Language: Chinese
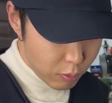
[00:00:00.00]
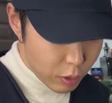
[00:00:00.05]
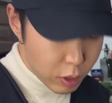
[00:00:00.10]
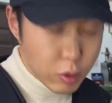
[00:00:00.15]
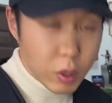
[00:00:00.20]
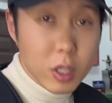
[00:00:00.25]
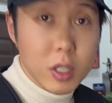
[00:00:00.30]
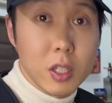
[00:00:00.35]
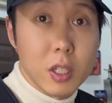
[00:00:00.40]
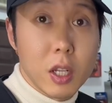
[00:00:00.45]
没
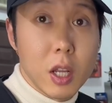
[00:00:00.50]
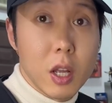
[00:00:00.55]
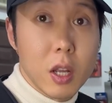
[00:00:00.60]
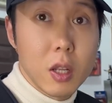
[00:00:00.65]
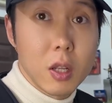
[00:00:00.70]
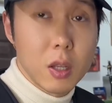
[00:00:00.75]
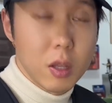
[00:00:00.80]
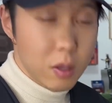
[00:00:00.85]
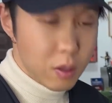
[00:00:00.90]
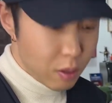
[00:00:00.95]
穿几天，
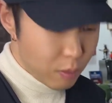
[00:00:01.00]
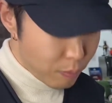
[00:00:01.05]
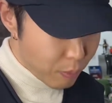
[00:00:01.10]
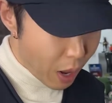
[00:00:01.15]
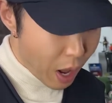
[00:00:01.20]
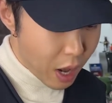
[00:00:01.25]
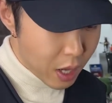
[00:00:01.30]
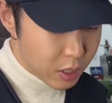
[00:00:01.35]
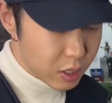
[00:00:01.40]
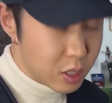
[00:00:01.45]

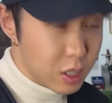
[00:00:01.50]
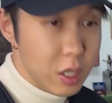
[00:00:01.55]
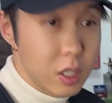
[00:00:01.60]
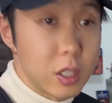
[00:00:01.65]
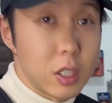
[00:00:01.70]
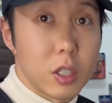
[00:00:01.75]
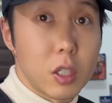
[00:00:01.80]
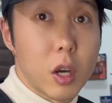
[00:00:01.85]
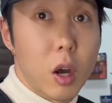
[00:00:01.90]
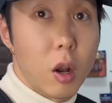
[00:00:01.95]
叭，鞋
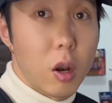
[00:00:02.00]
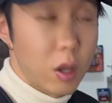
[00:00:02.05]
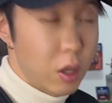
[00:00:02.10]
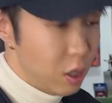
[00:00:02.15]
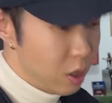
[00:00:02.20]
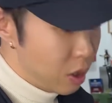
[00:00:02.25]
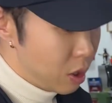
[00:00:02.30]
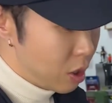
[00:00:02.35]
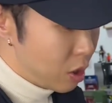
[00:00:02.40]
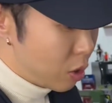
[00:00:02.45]
底掉了，
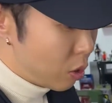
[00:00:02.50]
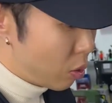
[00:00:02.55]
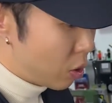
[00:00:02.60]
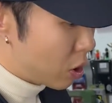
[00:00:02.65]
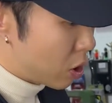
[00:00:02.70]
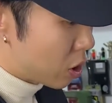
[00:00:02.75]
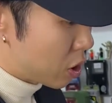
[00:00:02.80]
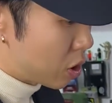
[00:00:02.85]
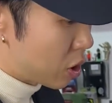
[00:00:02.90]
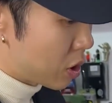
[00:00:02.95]
或
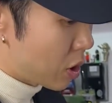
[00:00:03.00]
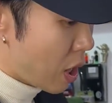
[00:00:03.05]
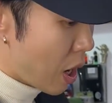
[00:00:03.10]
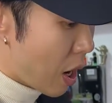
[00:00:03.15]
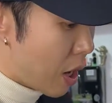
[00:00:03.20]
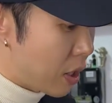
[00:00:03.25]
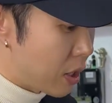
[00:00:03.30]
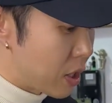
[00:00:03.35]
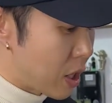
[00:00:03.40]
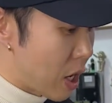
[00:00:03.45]
者是
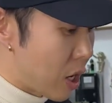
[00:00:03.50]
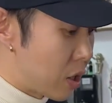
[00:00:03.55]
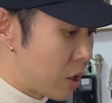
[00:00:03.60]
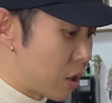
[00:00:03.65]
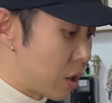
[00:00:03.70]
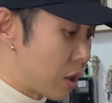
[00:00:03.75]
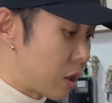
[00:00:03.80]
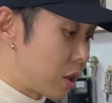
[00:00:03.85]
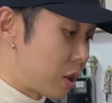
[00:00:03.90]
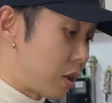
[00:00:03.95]
在炎
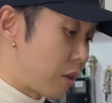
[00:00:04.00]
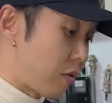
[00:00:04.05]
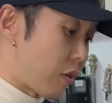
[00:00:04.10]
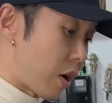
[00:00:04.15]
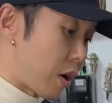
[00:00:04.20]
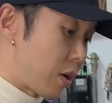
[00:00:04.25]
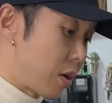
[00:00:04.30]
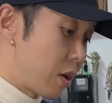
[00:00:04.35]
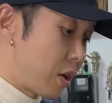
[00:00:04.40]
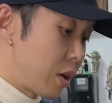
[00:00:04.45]
热的地
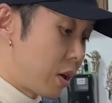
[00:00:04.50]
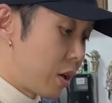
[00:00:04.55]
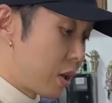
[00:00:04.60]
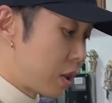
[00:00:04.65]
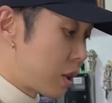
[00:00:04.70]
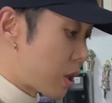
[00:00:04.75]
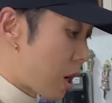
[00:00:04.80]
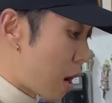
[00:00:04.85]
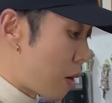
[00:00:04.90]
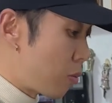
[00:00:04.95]
方、
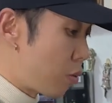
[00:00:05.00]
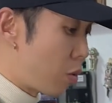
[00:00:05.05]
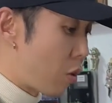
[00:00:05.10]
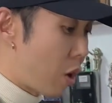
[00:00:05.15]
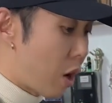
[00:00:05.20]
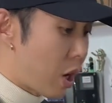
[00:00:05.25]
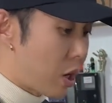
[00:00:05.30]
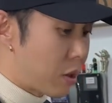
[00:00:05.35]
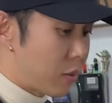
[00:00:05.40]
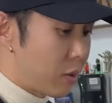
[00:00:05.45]
沙
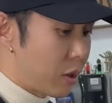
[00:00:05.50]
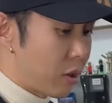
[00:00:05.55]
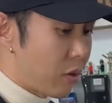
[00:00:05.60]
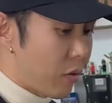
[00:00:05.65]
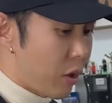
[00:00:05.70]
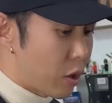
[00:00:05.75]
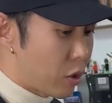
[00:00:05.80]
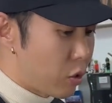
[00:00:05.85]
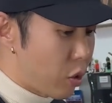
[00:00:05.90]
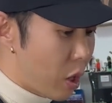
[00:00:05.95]
漠啊什么地
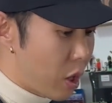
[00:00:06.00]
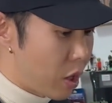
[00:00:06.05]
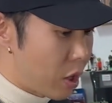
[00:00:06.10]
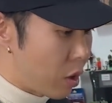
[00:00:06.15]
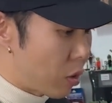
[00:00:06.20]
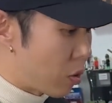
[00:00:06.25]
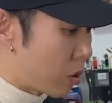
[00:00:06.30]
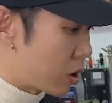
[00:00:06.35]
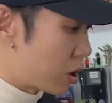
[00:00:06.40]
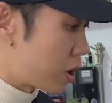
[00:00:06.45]
方穿了
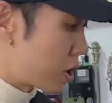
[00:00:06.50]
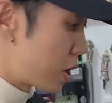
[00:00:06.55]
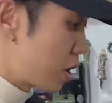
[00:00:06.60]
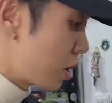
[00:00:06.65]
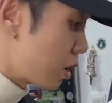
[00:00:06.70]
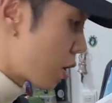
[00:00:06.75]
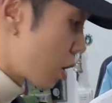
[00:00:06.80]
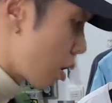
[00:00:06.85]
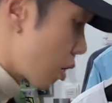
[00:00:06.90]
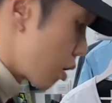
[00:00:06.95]
一会儿鞋
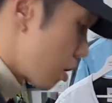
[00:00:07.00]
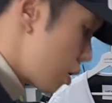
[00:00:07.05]
底掉了。